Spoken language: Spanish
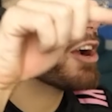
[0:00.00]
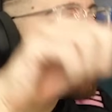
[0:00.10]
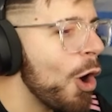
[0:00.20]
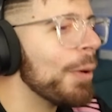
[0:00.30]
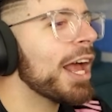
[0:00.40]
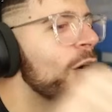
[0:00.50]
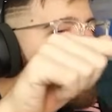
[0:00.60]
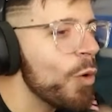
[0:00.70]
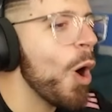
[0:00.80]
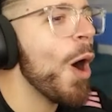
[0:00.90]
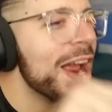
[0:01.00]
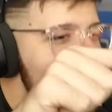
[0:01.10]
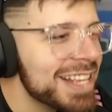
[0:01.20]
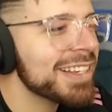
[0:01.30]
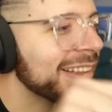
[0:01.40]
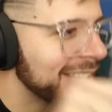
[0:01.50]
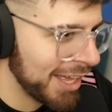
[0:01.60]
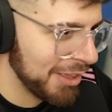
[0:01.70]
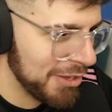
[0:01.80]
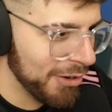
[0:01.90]
Cobra jugó en ese
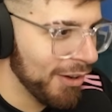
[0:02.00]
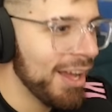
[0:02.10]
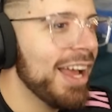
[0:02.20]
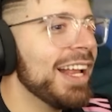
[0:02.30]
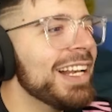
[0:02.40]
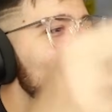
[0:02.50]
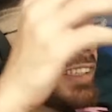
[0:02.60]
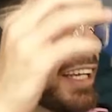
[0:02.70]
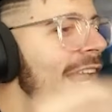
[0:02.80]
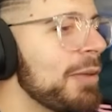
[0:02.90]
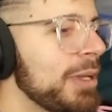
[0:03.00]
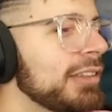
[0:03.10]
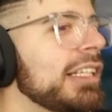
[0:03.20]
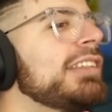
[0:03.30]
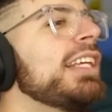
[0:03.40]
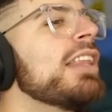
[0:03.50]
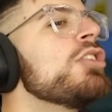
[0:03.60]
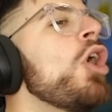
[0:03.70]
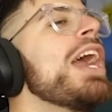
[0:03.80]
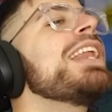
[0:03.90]
estadio. Literalmente, estadio
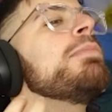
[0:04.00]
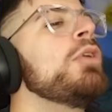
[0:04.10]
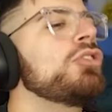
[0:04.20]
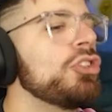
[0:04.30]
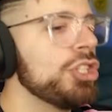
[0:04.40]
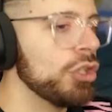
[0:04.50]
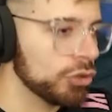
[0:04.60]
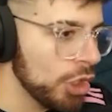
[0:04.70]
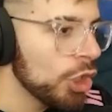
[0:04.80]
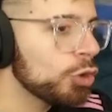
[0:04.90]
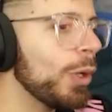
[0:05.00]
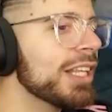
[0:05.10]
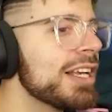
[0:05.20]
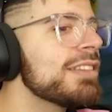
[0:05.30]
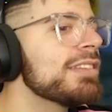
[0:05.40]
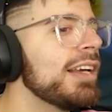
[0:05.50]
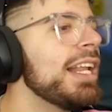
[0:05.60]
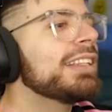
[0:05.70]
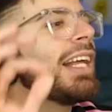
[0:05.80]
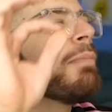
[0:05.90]
hermoso, chicos. Tuve la chance de salir
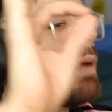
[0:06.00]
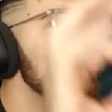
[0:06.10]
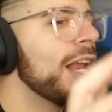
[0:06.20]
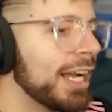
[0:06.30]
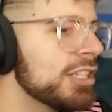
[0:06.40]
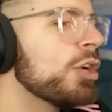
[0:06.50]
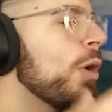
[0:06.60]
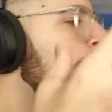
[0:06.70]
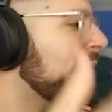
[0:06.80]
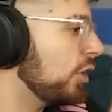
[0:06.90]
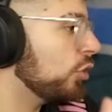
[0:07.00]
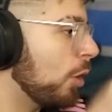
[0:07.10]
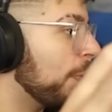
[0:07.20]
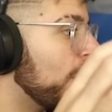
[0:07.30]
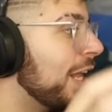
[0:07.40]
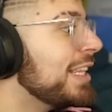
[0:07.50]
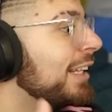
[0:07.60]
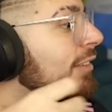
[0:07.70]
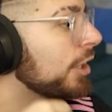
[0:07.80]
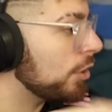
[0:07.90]
hasta el medio de la cancha y jugar el partido todo, pero el día
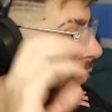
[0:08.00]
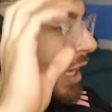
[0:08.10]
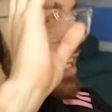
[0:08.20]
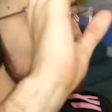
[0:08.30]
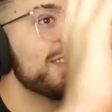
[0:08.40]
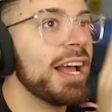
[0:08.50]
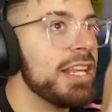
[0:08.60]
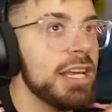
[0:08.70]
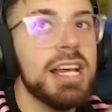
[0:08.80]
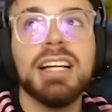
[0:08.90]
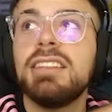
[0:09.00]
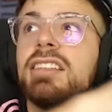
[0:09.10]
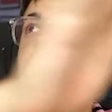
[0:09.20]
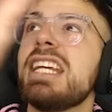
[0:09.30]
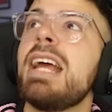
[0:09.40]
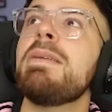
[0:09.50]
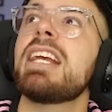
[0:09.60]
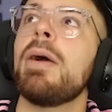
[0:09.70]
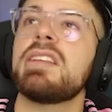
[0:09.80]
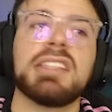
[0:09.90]
anterior salí giré mi
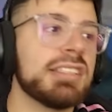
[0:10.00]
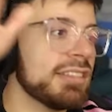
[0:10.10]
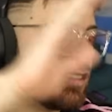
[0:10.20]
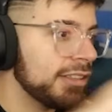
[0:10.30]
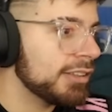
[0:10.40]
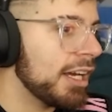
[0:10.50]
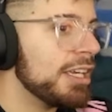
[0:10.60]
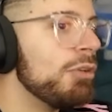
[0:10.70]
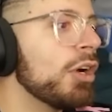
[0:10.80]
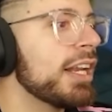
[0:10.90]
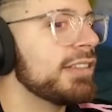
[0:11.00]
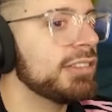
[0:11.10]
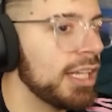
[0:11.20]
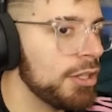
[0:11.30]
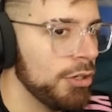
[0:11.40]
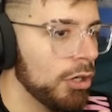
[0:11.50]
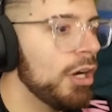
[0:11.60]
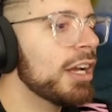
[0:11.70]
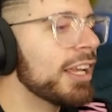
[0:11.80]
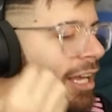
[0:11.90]
cabeza 360 y vi lo que era ese estadio.
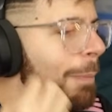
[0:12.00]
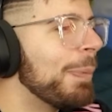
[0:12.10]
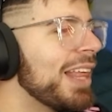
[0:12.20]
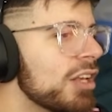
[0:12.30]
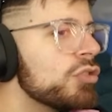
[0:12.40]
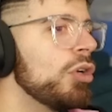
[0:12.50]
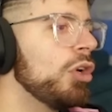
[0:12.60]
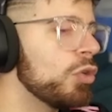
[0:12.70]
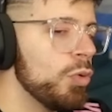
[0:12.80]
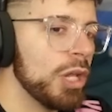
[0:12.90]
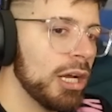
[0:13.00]
¡Qué pedazo de locura!